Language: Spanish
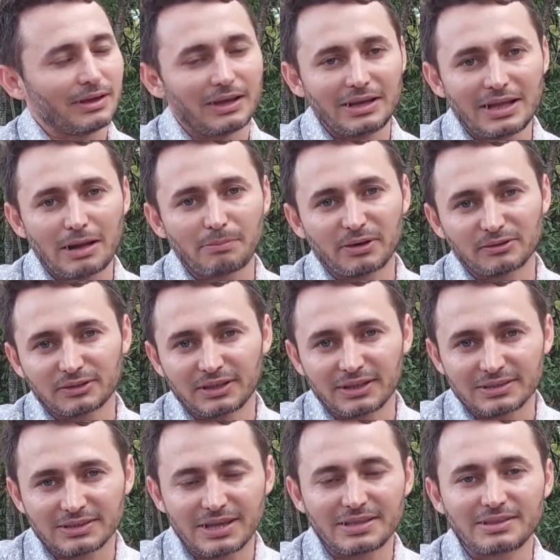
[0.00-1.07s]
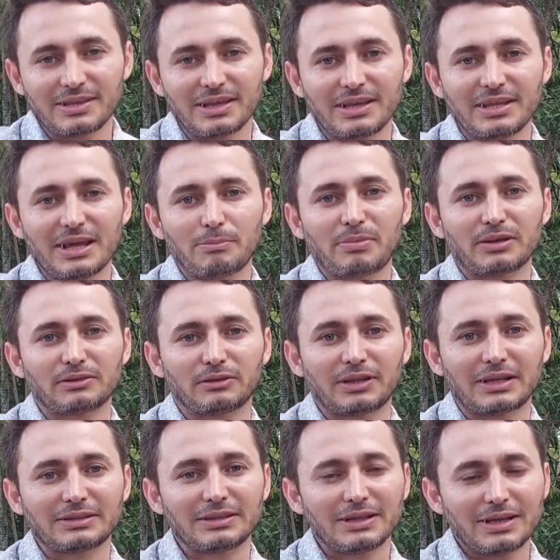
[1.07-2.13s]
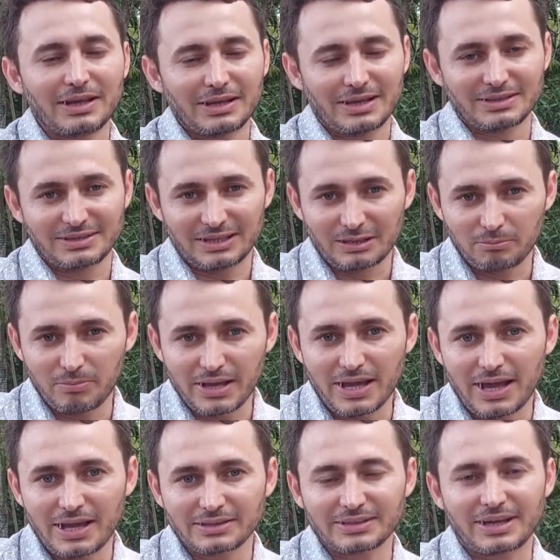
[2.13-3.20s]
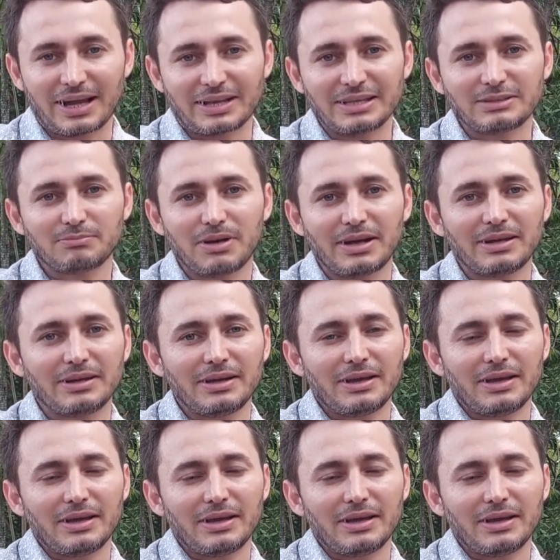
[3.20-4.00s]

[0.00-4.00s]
elija personas decentes, elija personas que se les vea ese carisma